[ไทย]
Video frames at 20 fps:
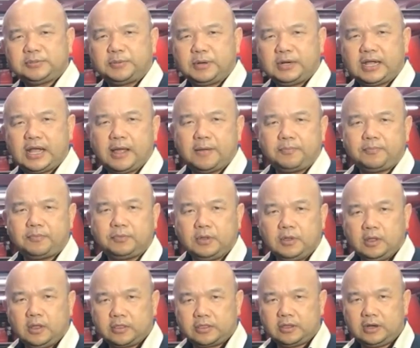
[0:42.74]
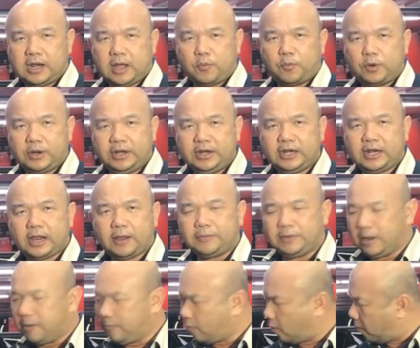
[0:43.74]
ชพุทธครับสำหรับวันนี้นะครับ
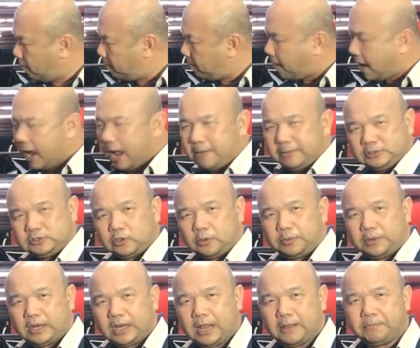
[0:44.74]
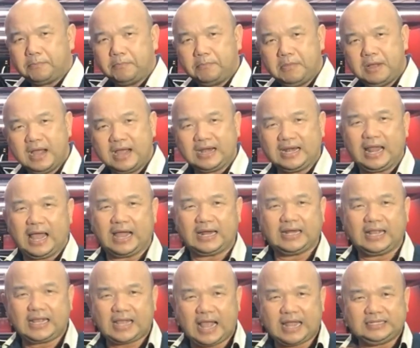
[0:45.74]
เดี๋ยวผมพามาชมนะครับเบื้องหลัง
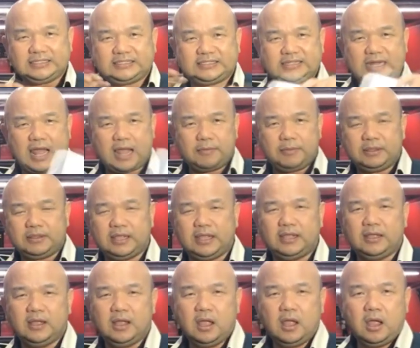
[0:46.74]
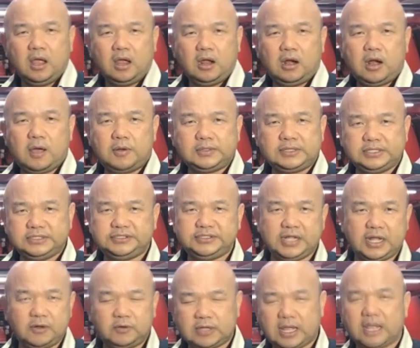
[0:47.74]
ในการสร้างมิติ และวิธีเสี
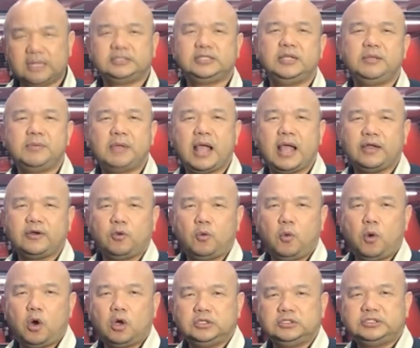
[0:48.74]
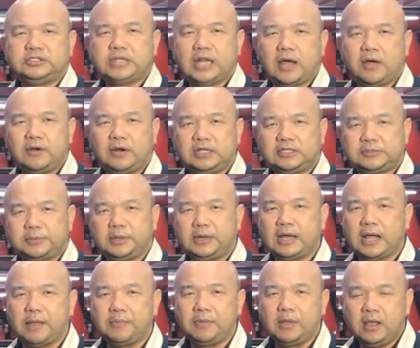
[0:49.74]
ยงของทางทีมงานโอเวอร์ฮอนซาวราชพุทธ
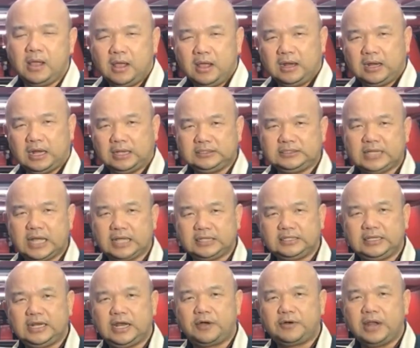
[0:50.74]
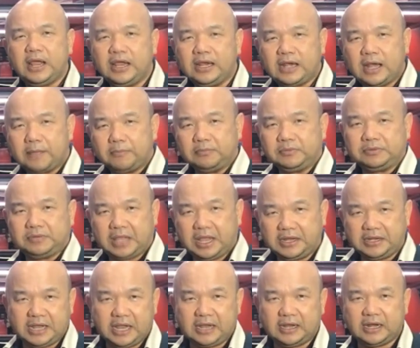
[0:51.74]
ครับหลังจากที่เราได้นำเทค
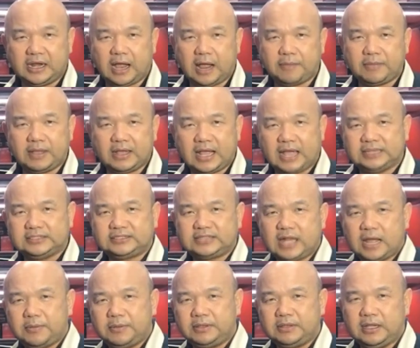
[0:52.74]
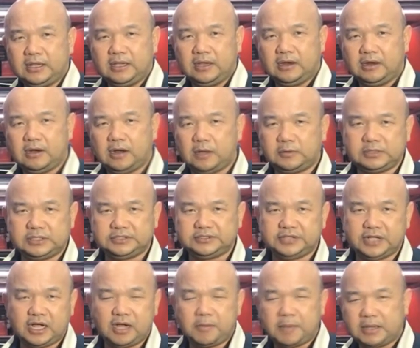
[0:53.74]
นิคนะครับในการสร้างมิติและวิธี
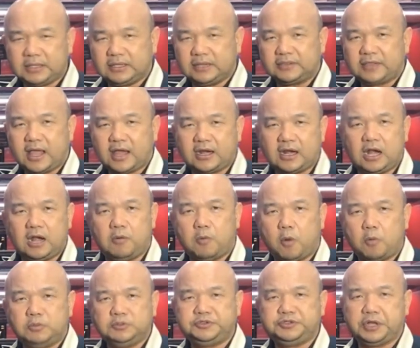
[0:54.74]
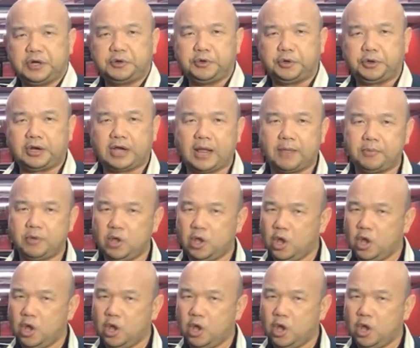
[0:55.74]
เสียงเข้ามาติดตั้งในระบบผู้เสียงรถยนต์นะครับ